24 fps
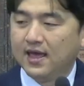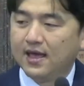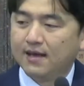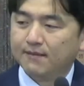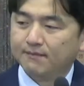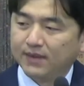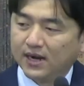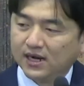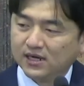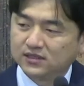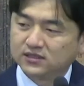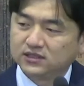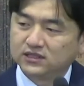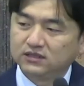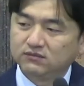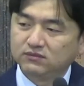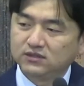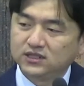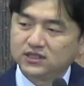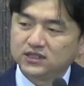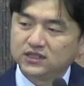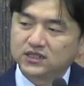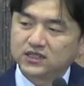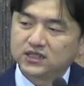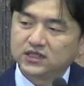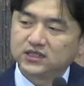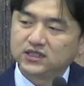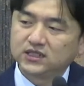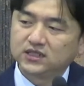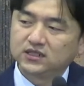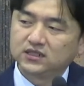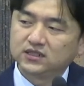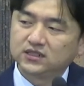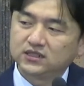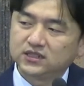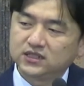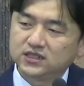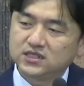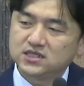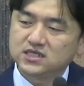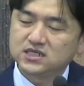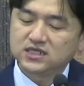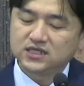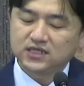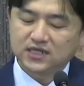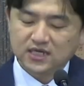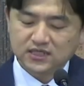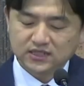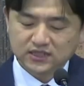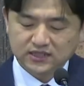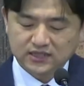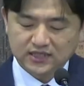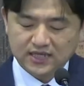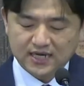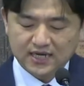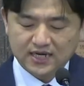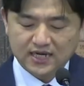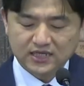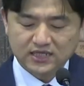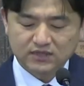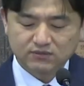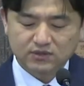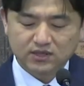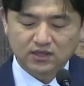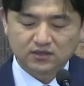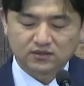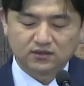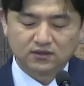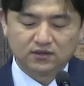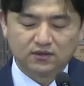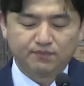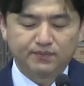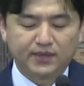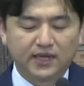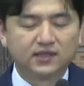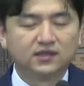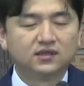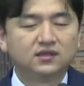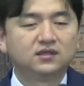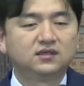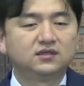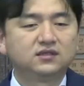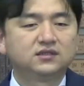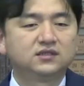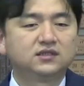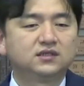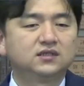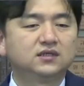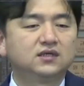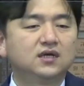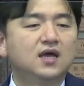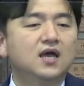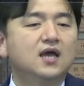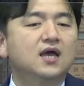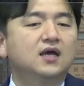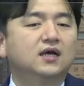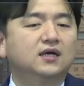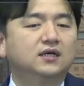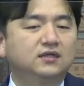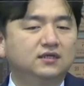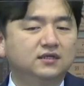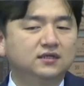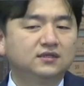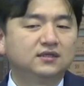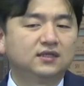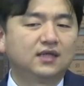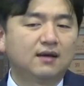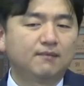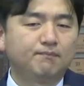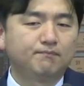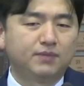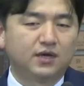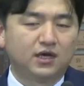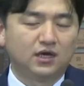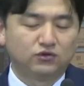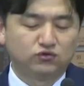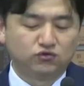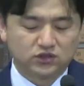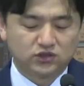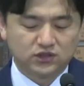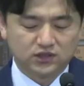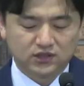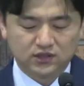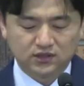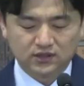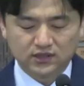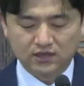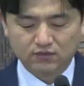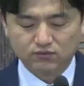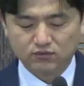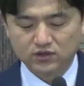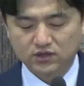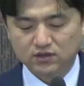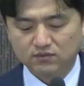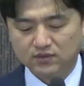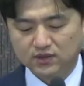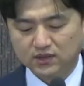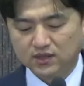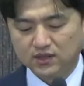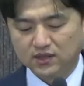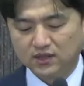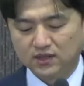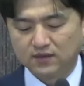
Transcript: 말씀을 지키시는 신실하신 하나님께서 반드시 응답해 주시기 때문입니다.